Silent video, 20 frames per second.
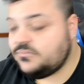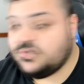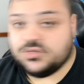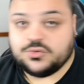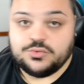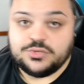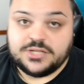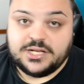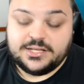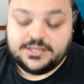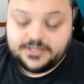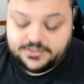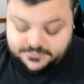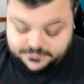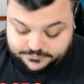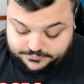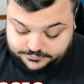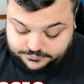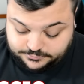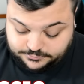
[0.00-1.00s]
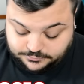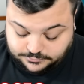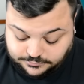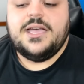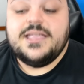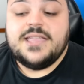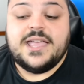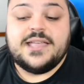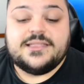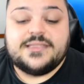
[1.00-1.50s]
Scusate.
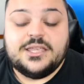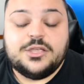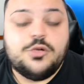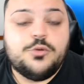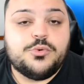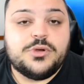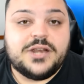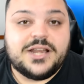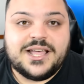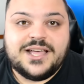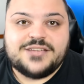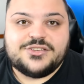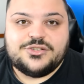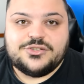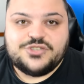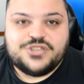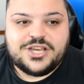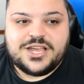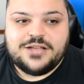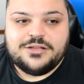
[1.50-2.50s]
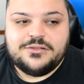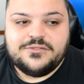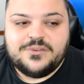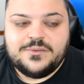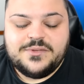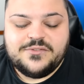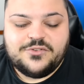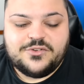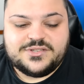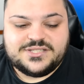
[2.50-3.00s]
E niente, io pure ragazzi sto cercando di
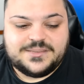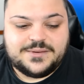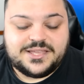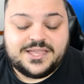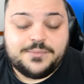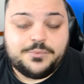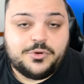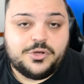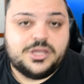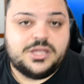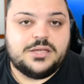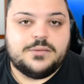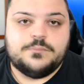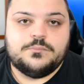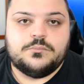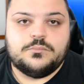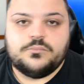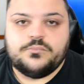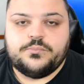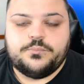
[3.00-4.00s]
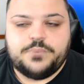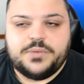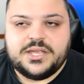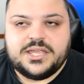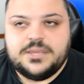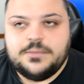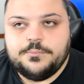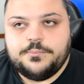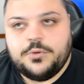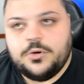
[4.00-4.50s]
farmi forza perché poi mh, per
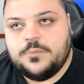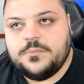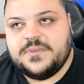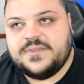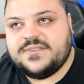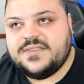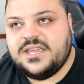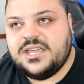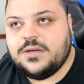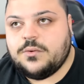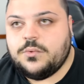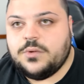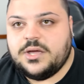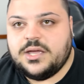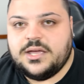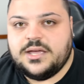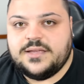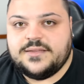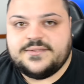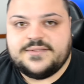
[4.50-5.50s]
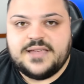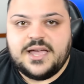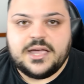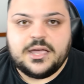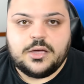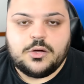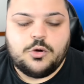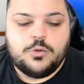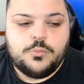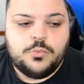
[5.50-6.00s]
chi un po' mi segue sa
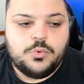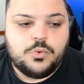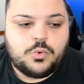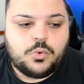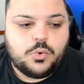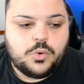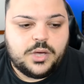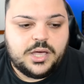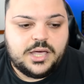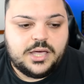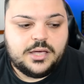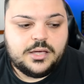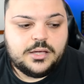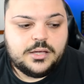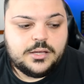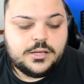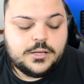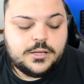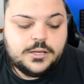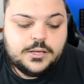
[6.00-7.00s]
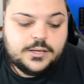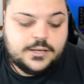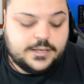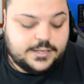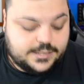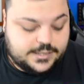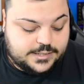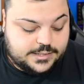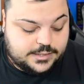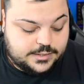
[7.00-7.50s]
che comunque
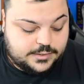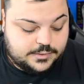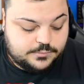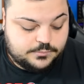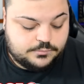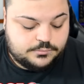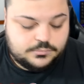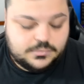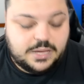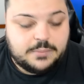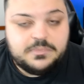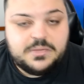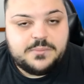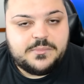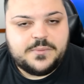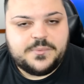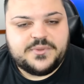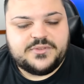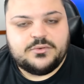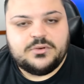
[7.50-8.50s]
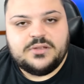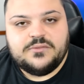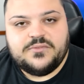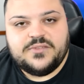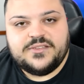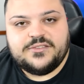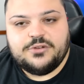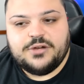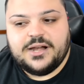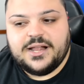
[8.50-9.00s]
ehm, a me mi ha preso
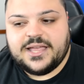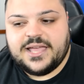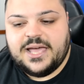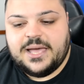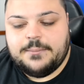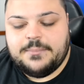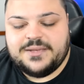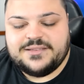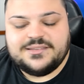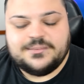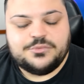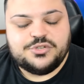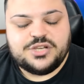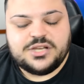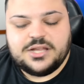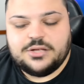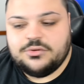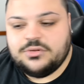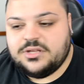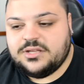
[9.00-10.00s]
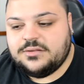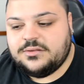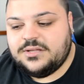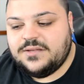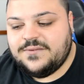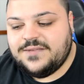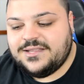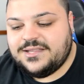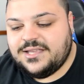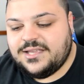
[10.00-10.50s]
un'infezione alla gamba, stiamo cercando di,
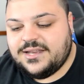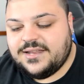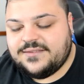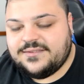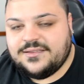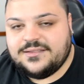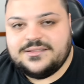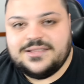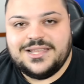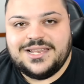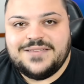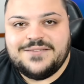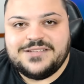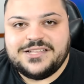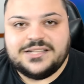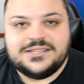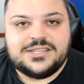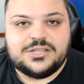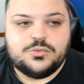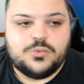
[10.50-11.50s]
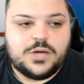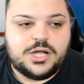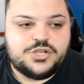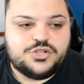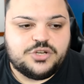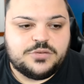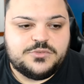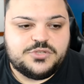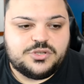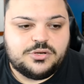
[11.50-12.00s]
di, vedere se deriva dal
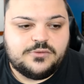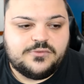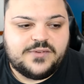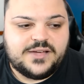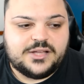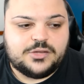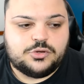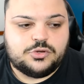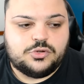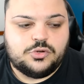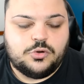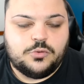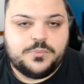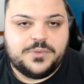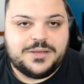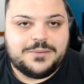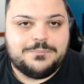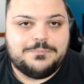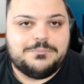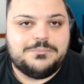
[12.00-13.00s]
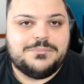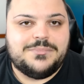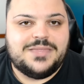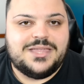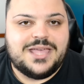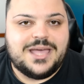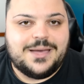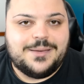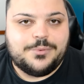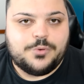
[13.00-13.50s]
tatuaggio che mi sono fatto per
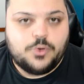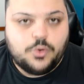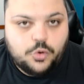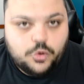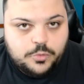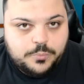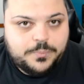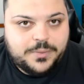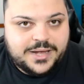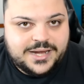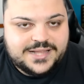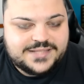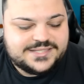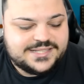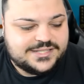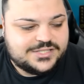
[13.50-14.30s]
mia colpa, nel